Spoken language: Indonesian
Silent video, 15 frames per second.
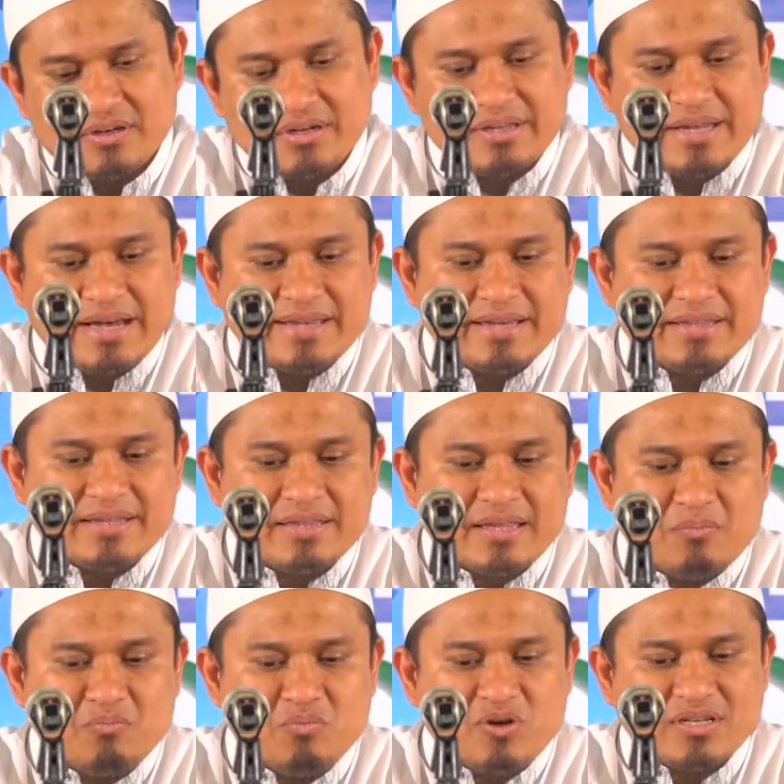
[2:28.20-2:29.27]
ditanya
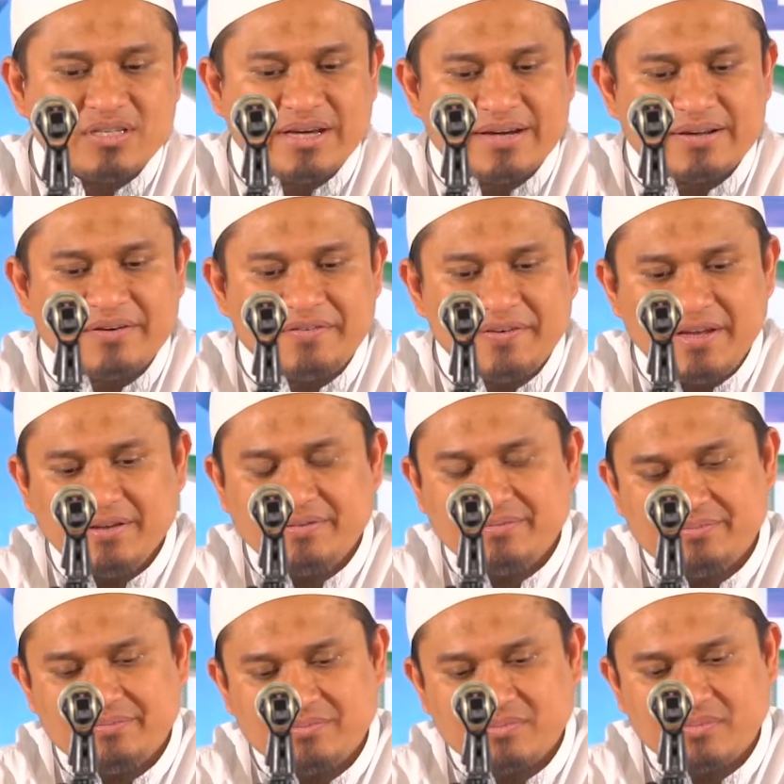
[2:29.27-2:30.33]
tentang puasa Arafah,
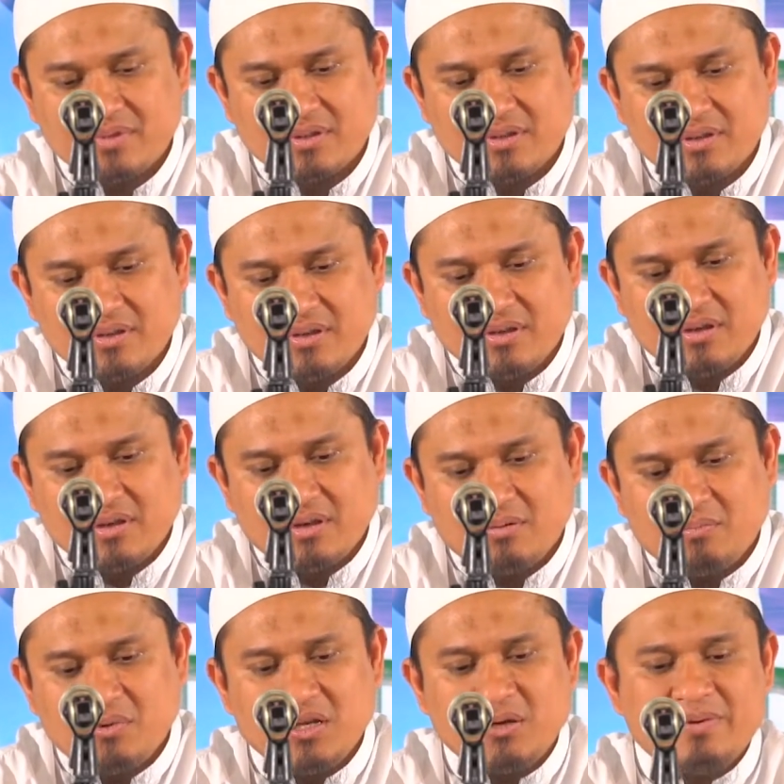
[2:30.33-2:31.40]

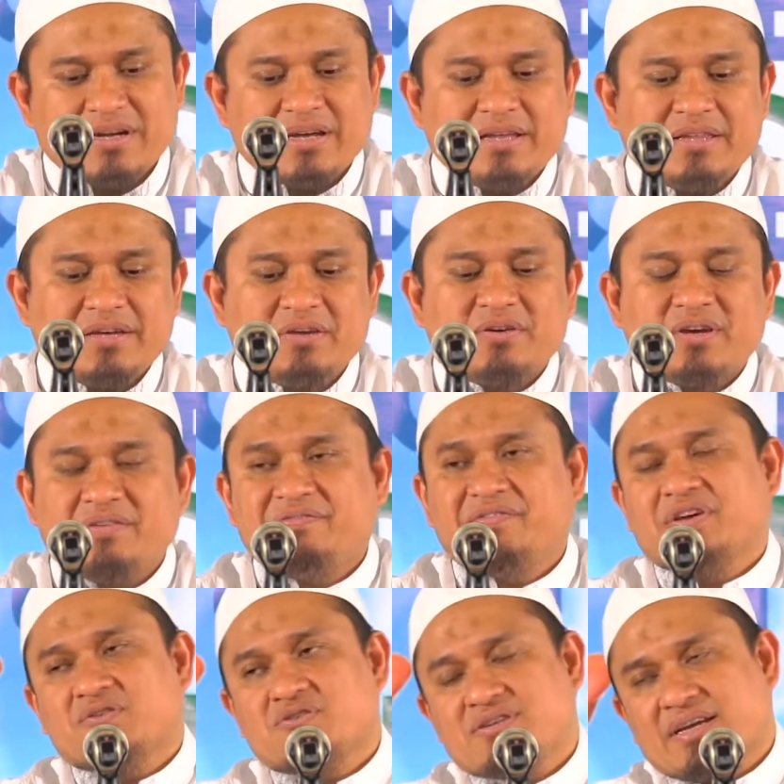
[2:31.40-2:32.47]
beliau berkata
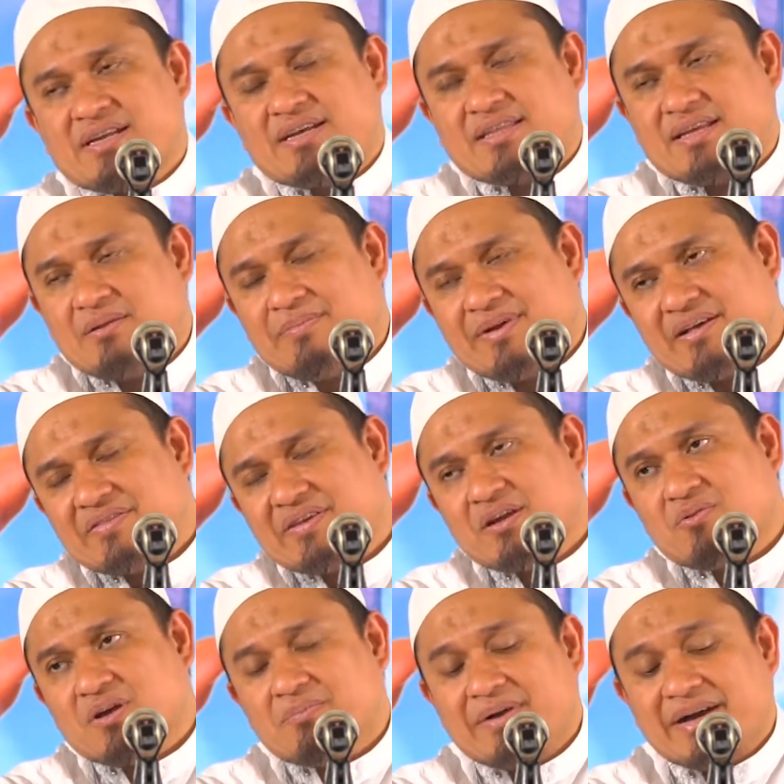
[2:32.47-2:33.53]
yukafirus sanat al
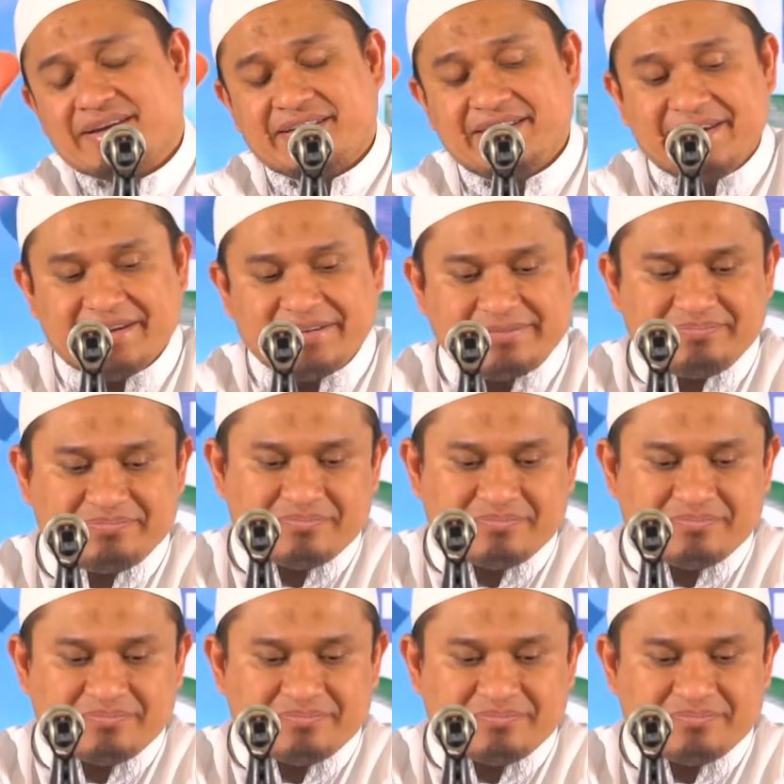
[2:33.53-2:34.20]
wal bakia.